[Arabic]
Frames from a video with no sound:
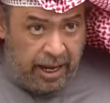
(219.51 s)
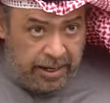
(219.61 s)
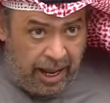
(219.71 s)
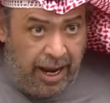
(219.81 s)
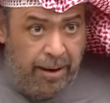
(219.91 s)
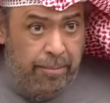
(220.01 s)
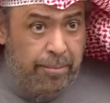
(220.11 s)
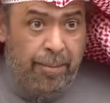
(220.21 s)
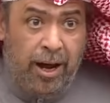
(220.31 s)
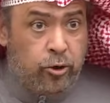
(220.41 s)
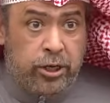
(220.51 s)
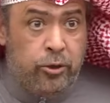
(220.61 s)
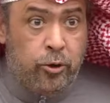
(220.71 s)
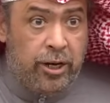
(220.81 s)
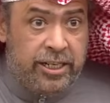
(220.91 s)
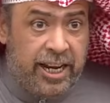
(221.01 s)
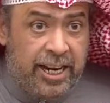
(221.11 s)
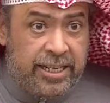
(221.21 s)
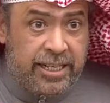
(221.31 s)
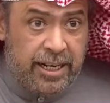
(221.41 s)
نعم ما هو صندوق
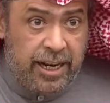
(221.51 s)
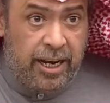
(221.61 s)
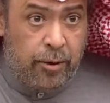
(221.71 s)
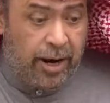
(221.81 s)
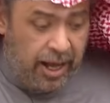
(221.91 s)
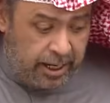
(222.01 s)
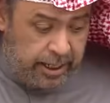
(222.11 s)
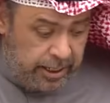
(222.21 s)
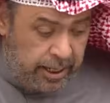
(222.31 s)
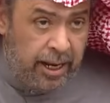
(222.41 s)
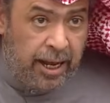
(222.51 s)
الجيش ولكن